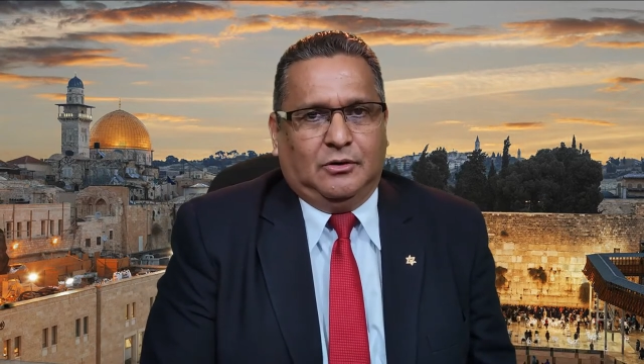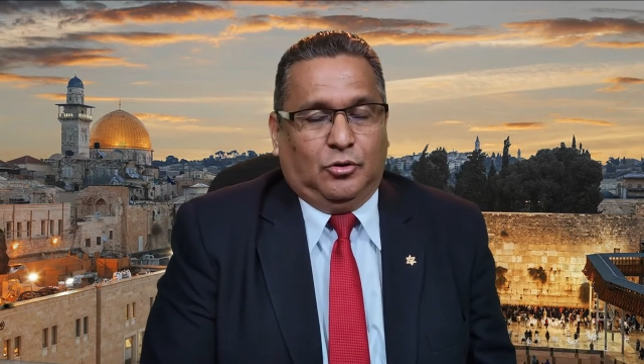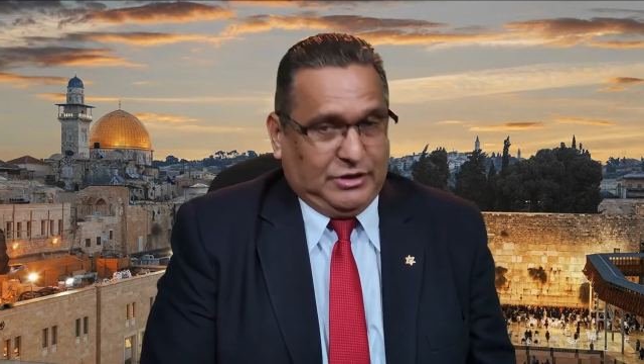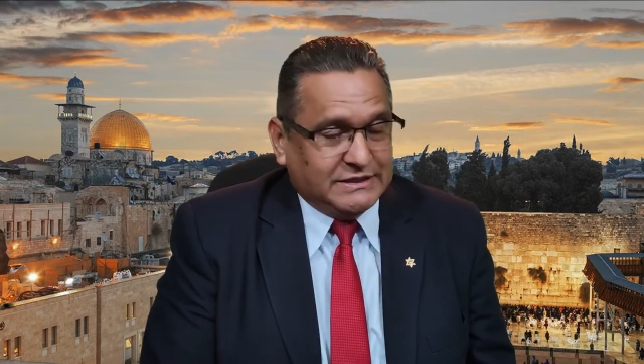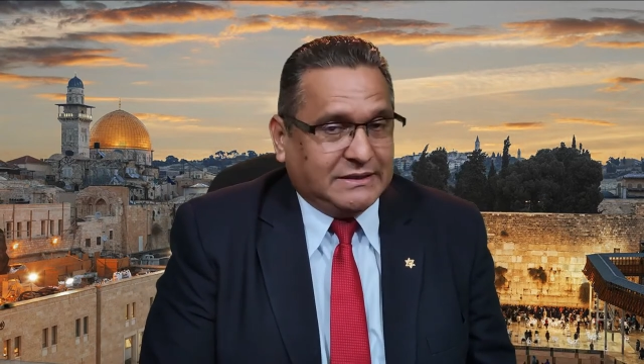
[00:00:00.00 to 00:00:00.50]

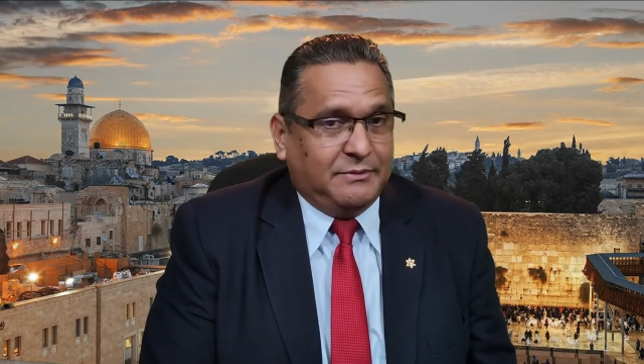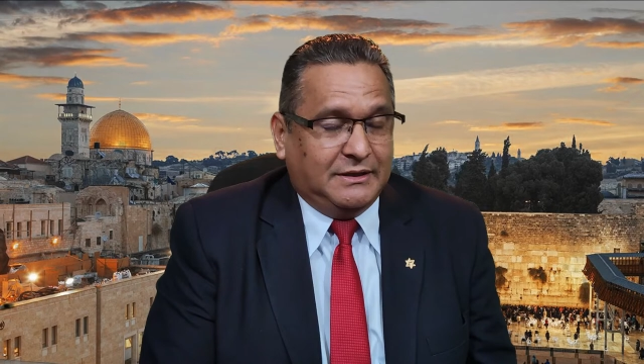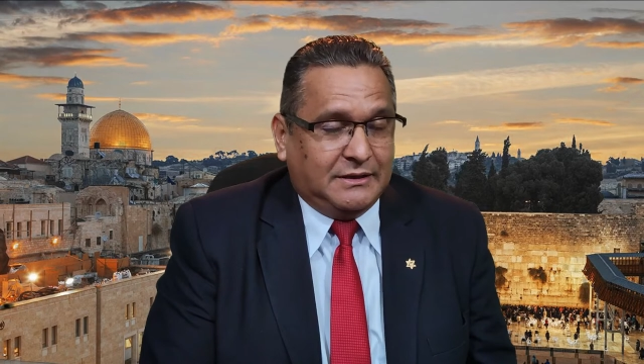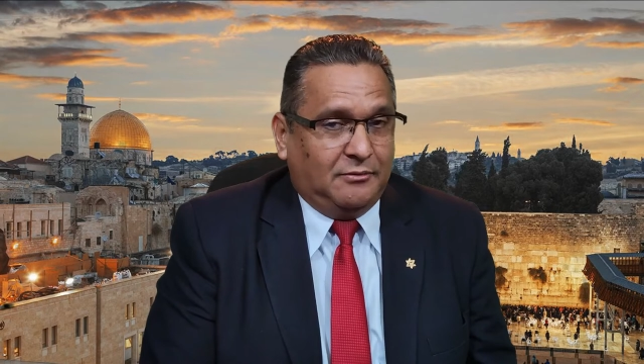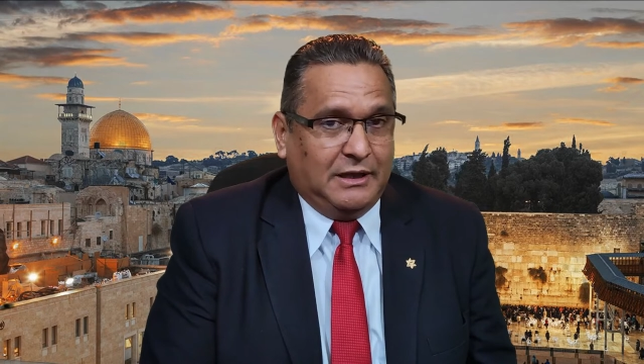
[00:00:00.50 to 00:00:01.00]

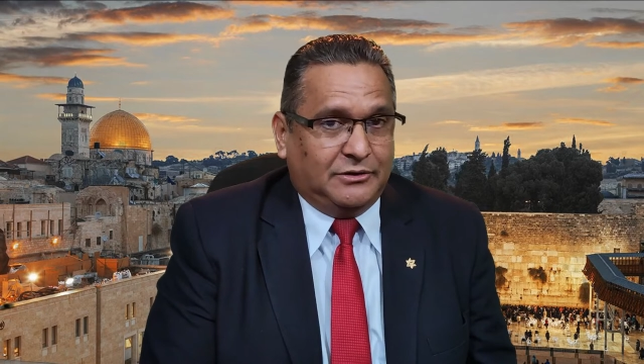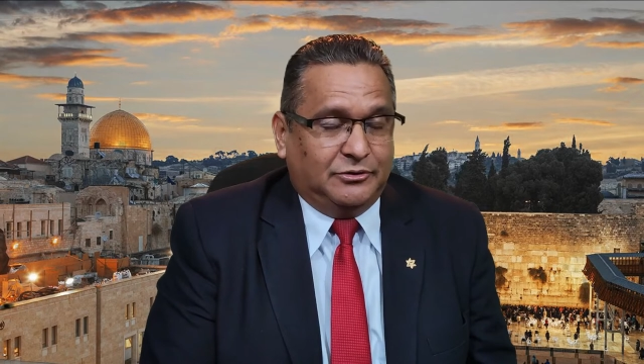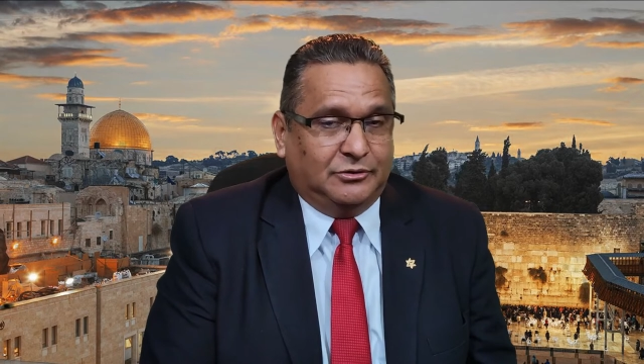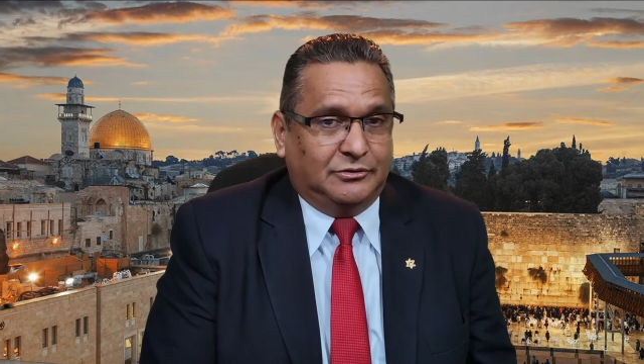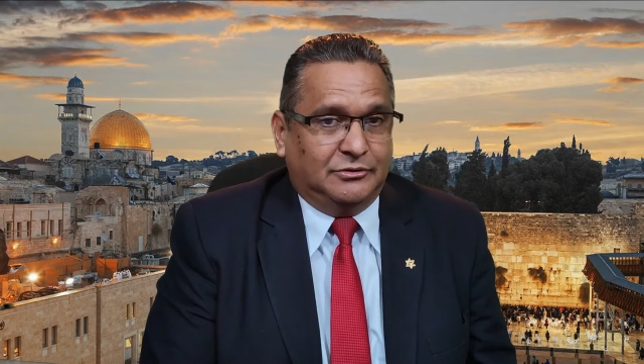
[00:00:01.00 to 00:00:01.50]
Honestamente
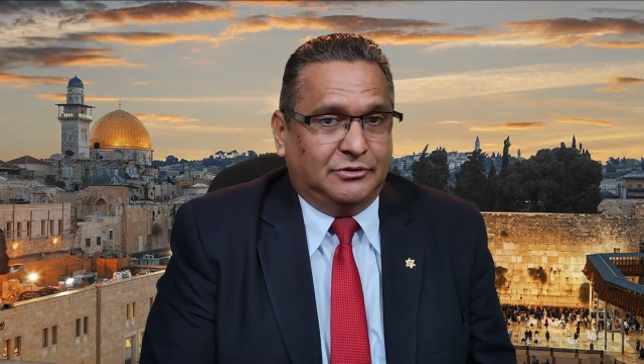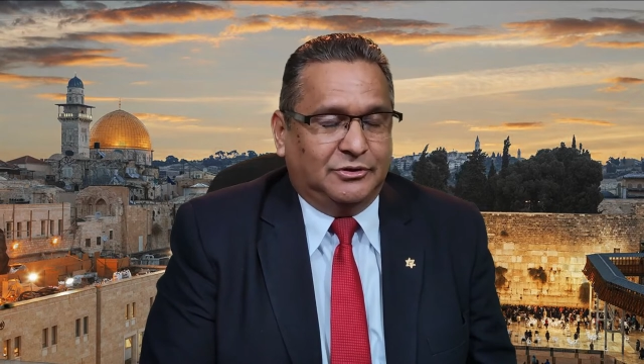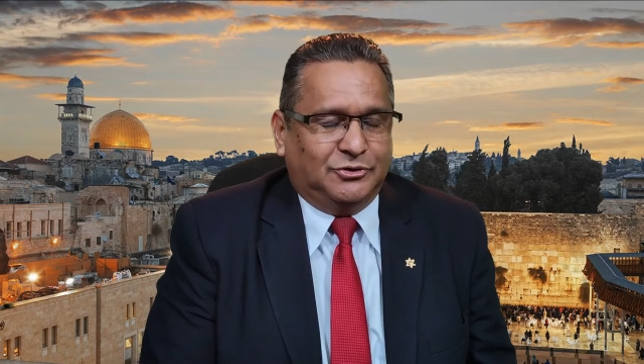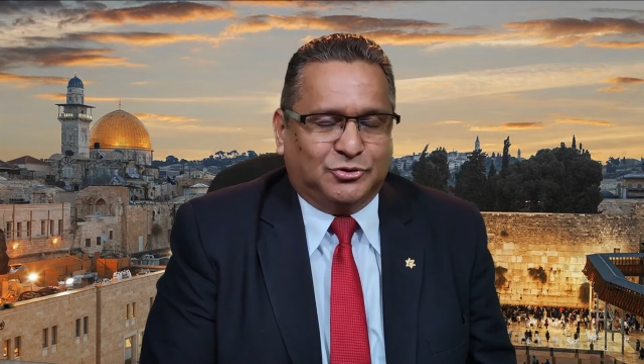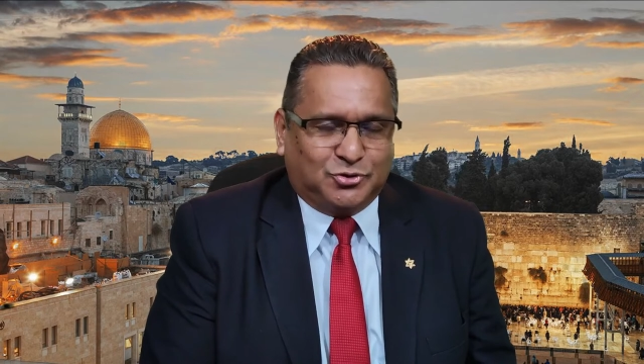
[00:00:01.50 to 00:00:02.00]
hablando,
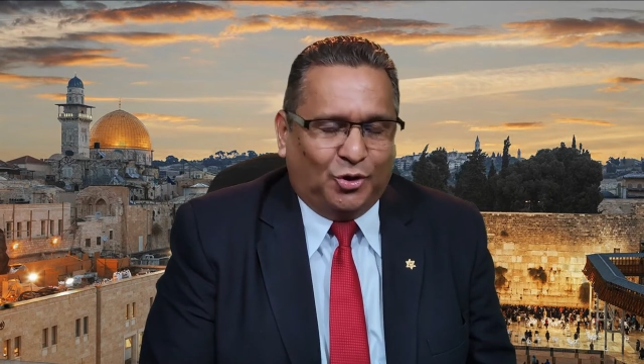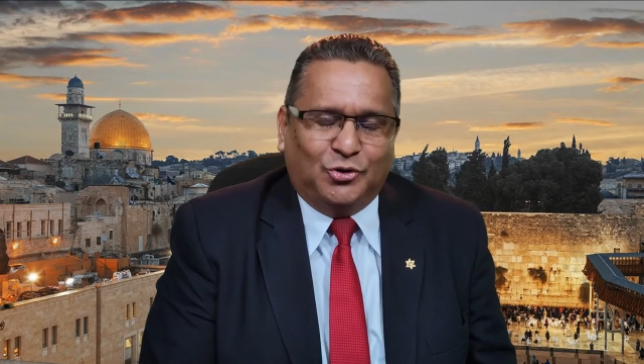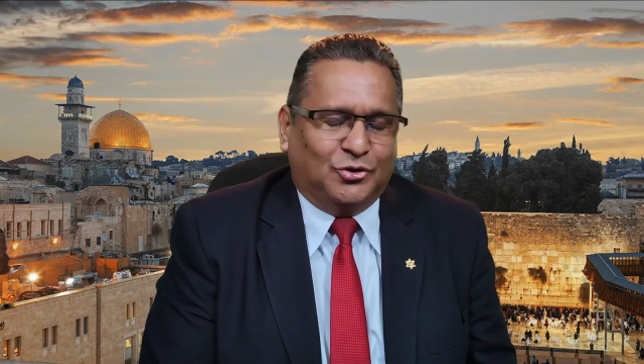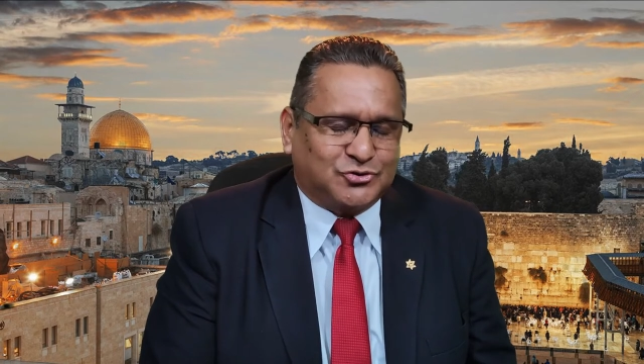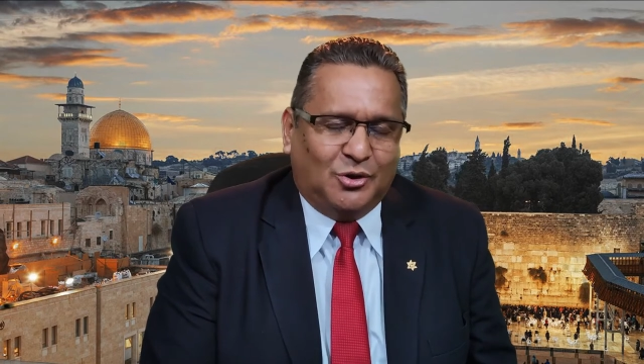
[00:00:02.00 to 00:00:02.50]

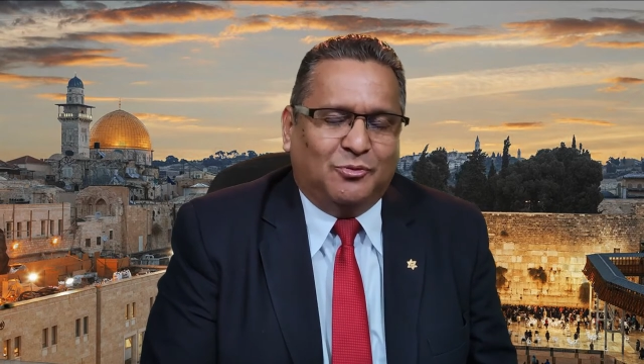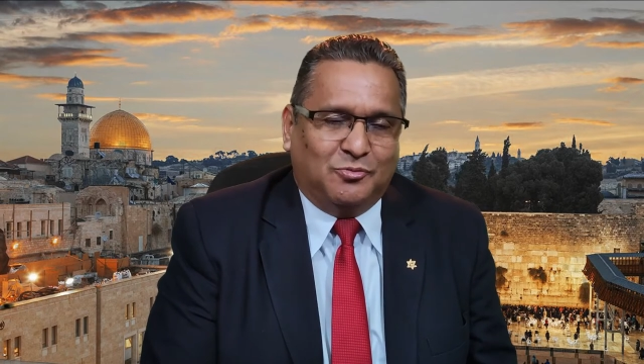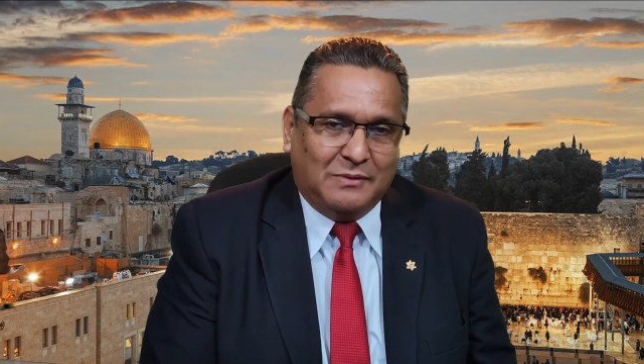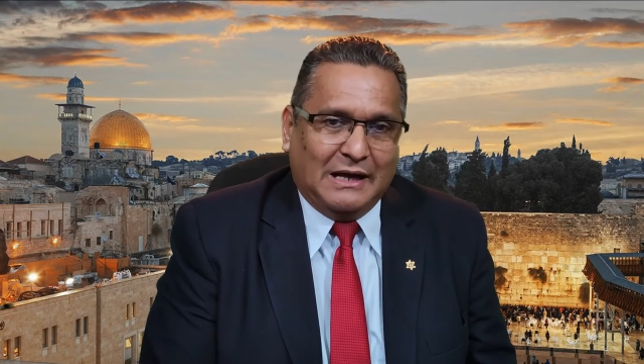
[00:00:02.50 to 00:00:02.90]
todos somos